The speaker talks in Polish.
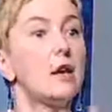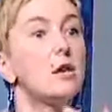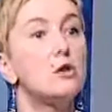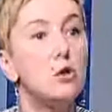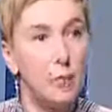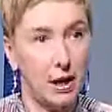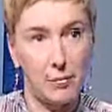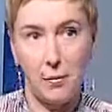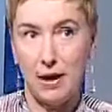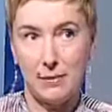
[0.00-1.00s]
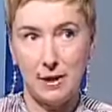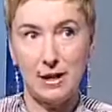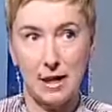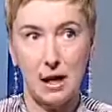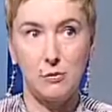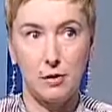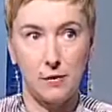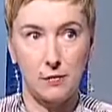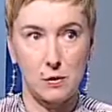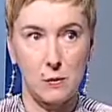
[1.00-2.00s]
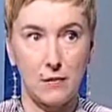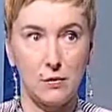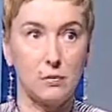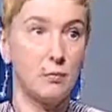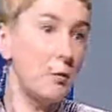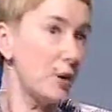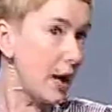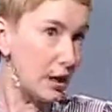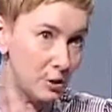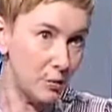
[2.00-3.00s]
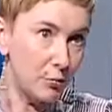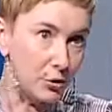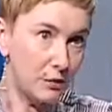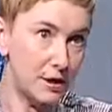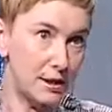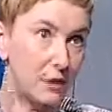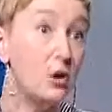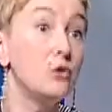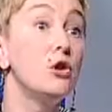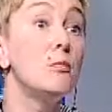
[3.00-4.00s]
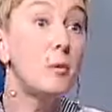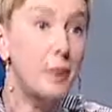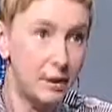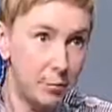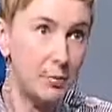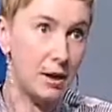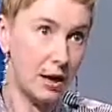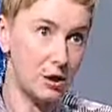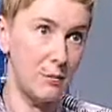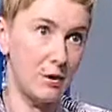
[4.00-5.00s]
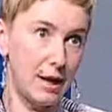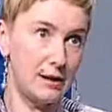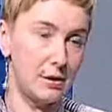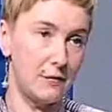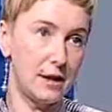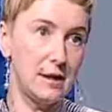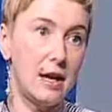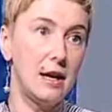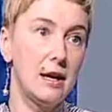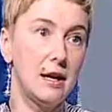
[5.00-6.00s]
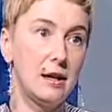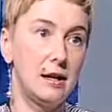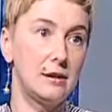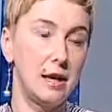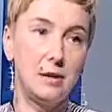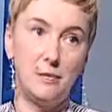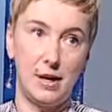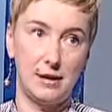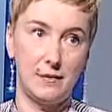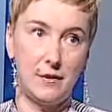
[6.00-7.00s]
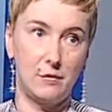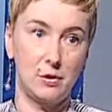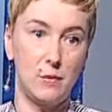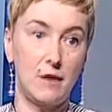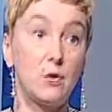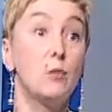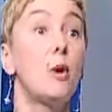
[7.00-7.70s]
Super była impreza Euro we Wrocławiu. Popieraliśmy budowę stadionu i popieraliśmy organizowanie y, tej imprezy we Wrocławiu.